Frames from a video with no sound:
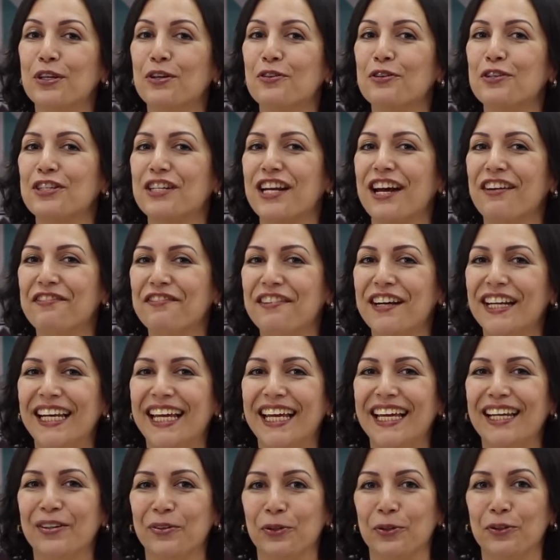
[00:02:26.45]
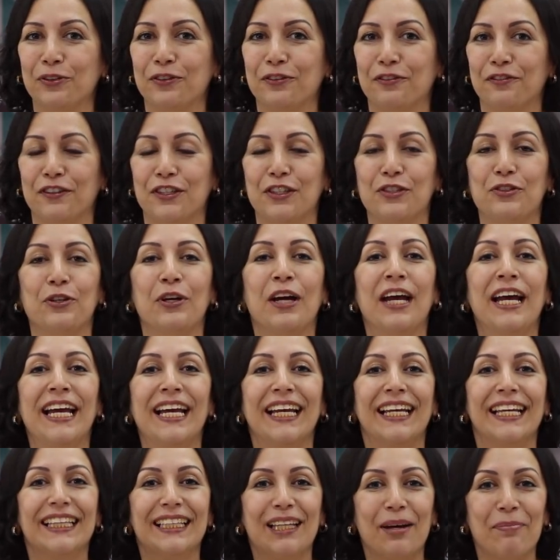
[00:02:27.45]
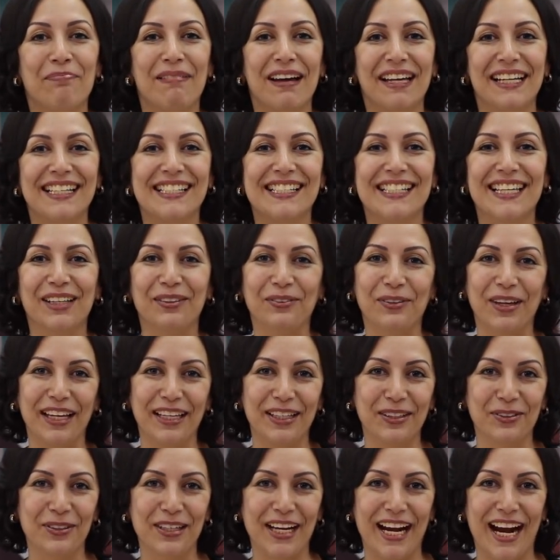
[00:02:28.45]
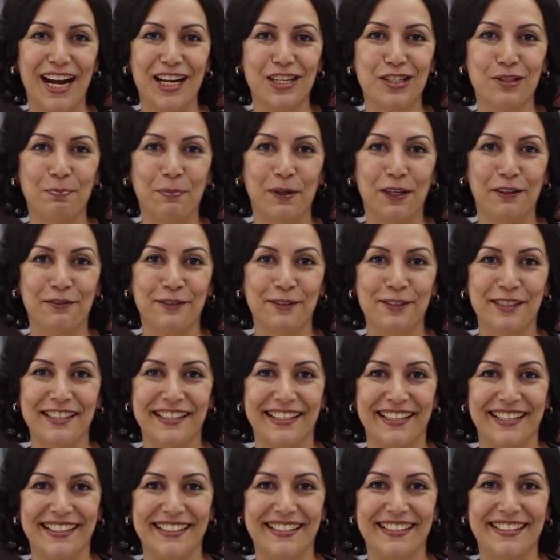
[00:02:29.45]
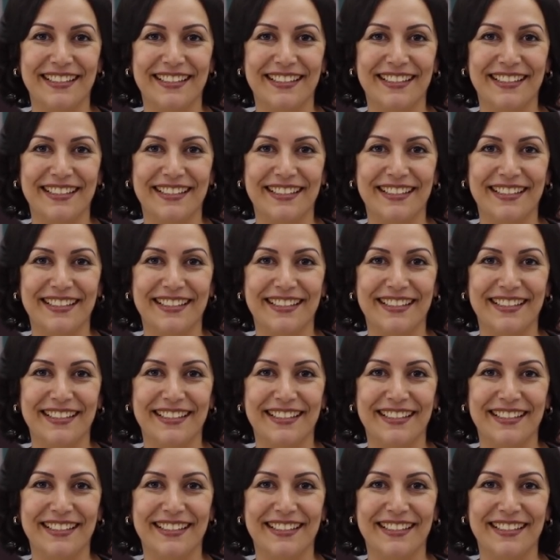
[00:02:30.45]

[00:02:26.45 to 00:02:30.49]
o que eu já falei em outro vídeo que tá aparecendo aí no card para vocês.